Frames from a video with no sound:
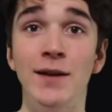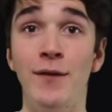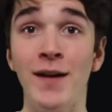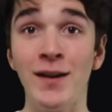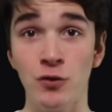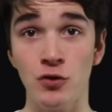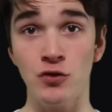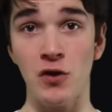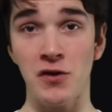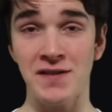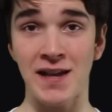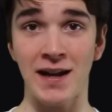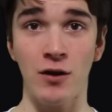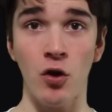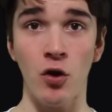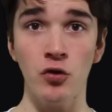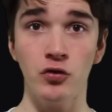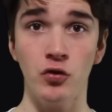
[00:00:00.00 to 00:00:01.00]
est
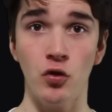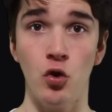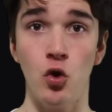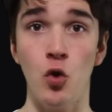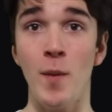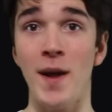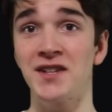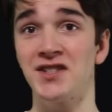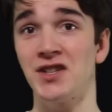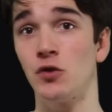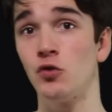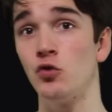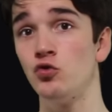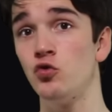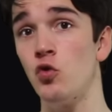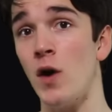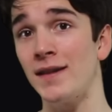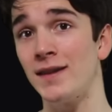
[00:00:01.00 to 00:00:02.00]
22h50, le match est
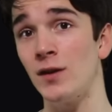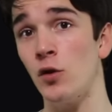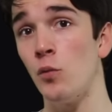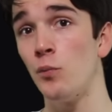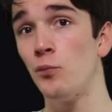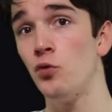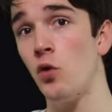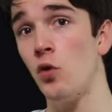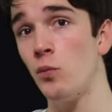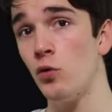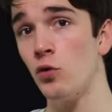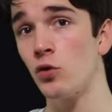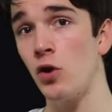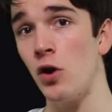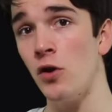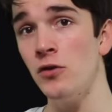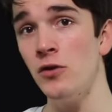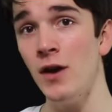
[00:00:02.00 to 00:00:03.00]
toujours interrompu en
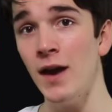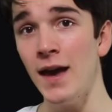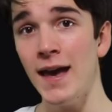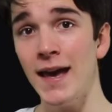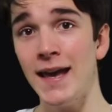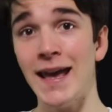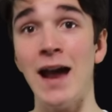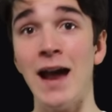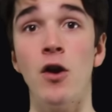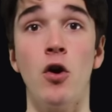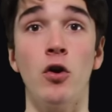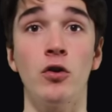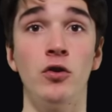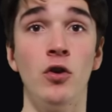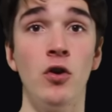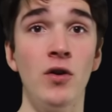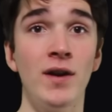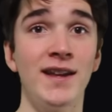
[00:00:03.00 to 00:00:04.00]
Bourgogne et à
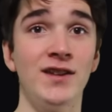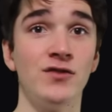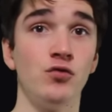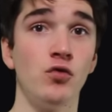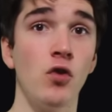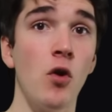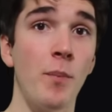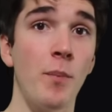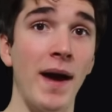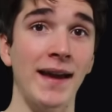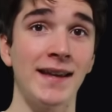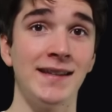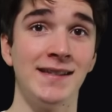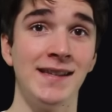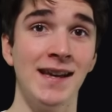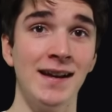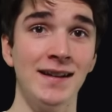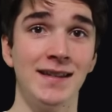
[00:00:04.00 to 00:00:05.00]
Lorient, les joueurs
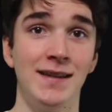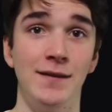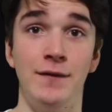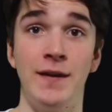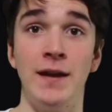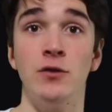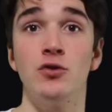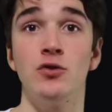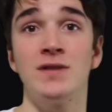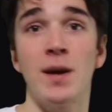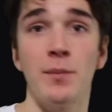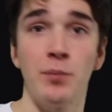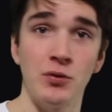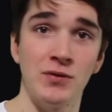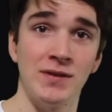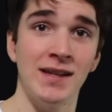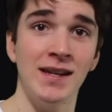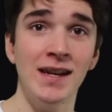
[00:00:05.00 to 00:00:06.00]
parisiens qui viennent de
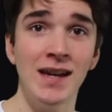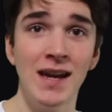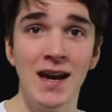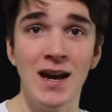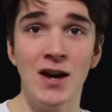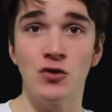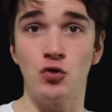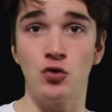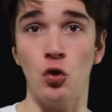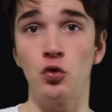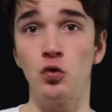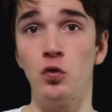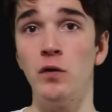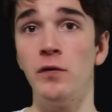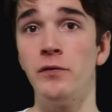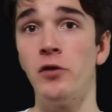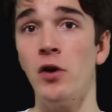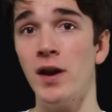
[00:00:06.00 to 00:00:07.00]
s'imposer se
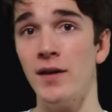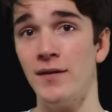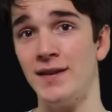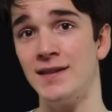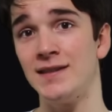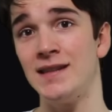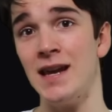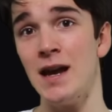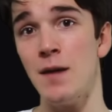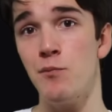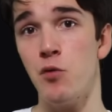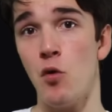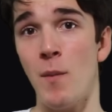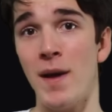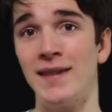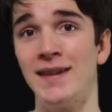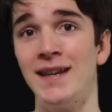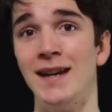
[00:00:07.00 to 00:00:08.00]
retrouvent dans les vestiaires
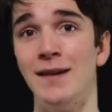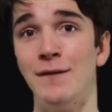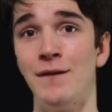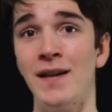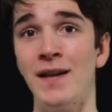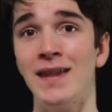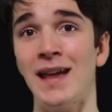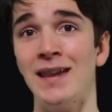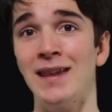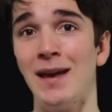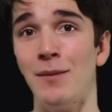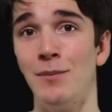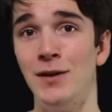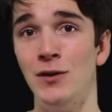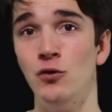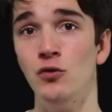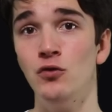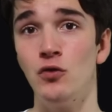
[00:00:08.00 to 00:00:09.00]
pour mater les 20 dernières
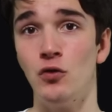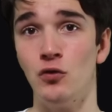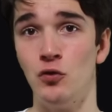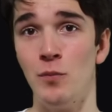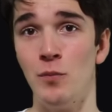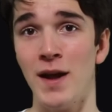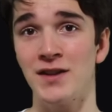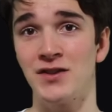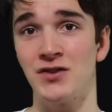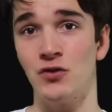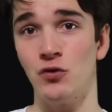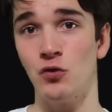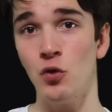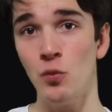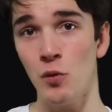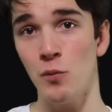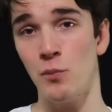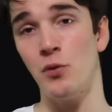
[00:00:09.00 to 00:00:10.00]
minutes du match
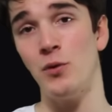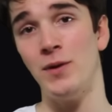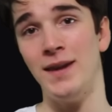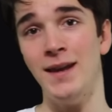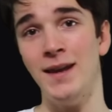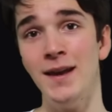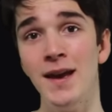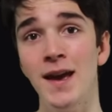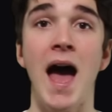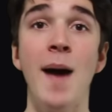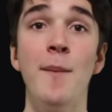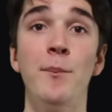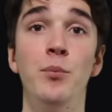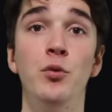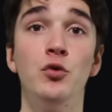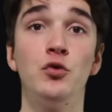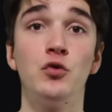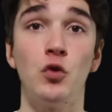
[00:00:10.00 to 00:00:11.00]
de Montpellier. Un
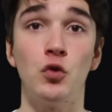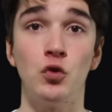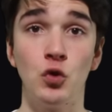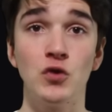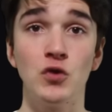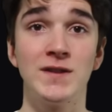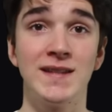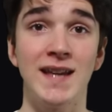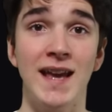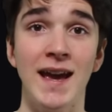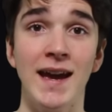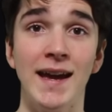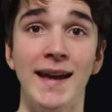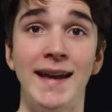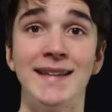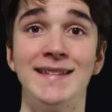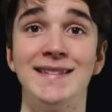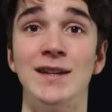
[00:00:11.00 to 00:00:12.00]
but d'Auxerre
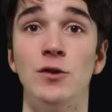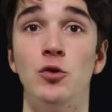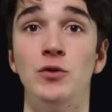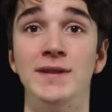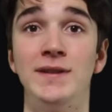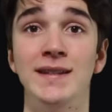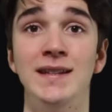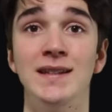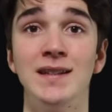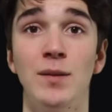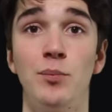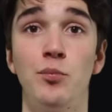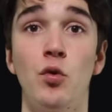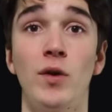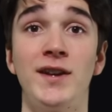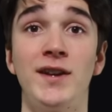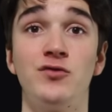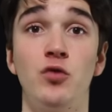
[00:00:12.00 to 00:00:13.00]
et c'est le titre
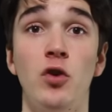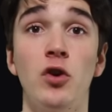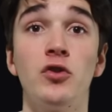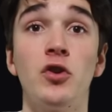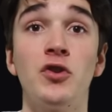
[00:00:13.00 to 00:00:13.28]
pour les joueurs